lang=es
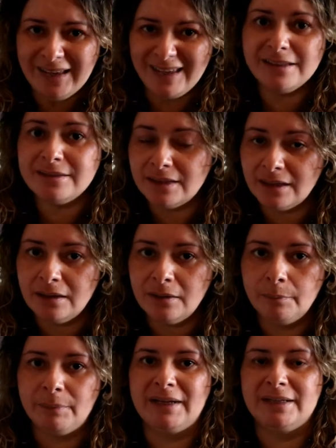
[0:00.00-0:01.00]

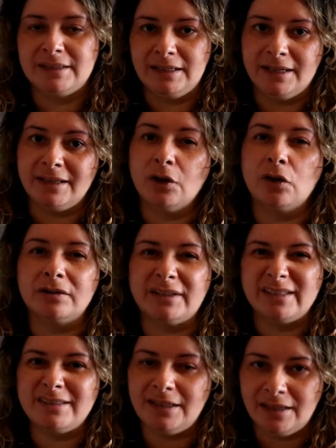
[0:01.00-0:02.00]
extra para salir de
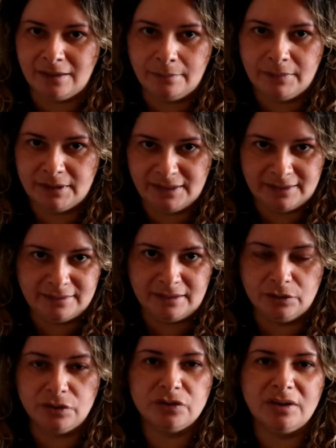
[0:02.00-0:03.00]
cortesía, vendría a
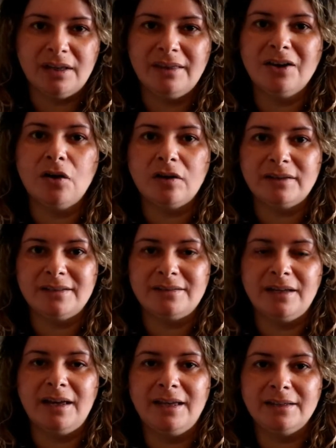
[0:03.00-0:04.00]
ser dos horas de
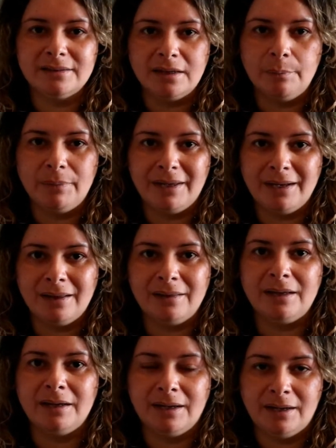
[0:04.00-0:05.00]
cortesía extra para
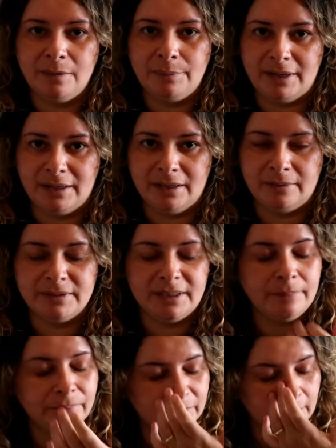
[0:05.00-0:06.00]
dejar el parking,
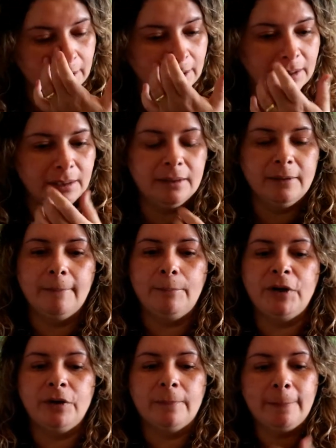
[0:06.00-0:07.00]
¿sí?
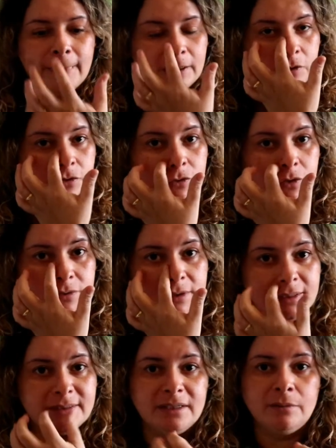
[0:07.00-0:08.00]
Bueno, nosotros
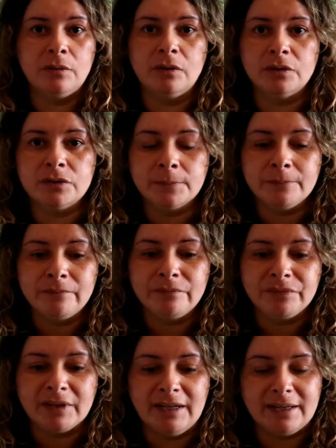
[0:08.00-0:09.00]
hicimos
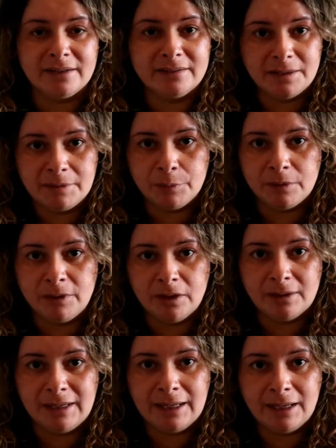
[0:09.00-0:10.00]
la reserva por
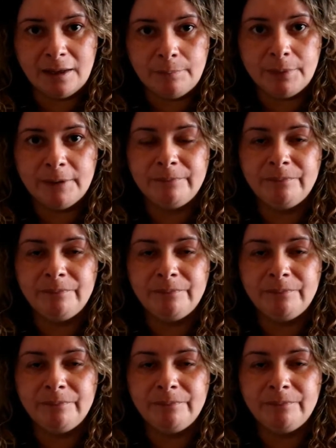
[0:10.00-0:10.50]
medio de la app,